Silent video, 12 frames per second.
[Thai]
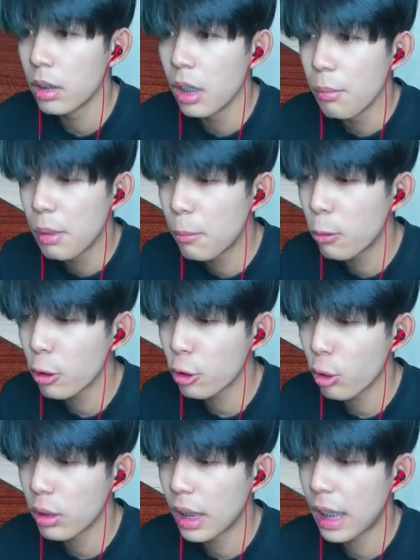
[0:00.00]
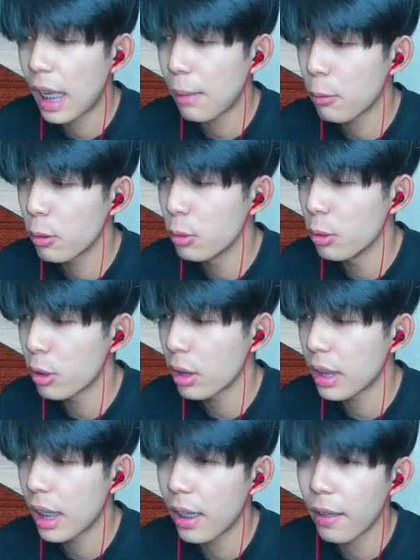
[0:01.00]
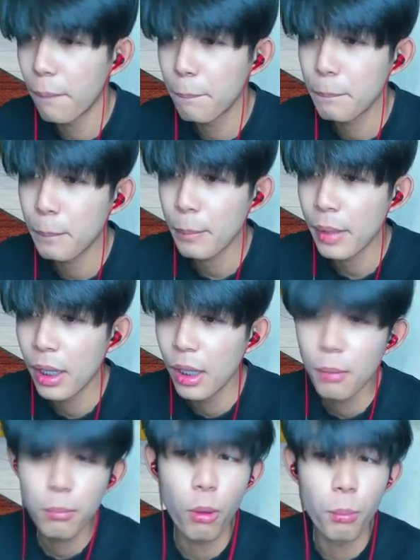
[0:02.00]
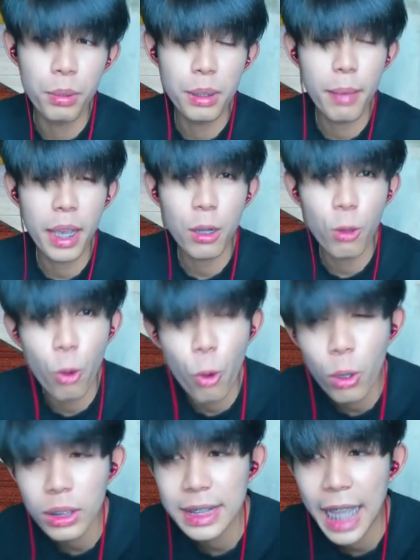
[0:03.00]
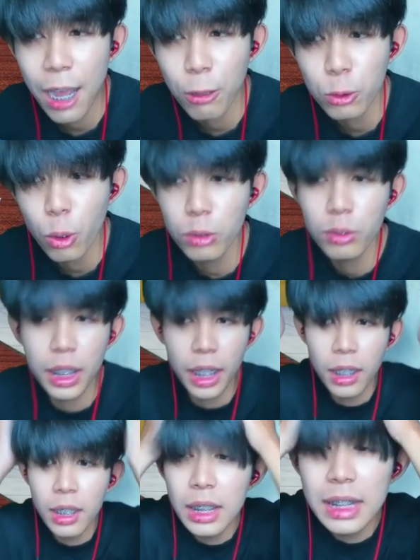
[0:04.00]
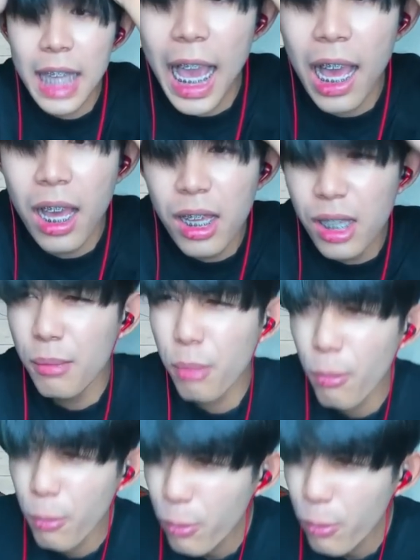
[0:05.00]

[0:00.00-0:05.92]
ที่พูดตรงๆเลยนะครับ คนดูตอนเนี้ยผมพี่แม่งโคตร ยาว ทุกคนดู ดิ เนี่ย ผมกู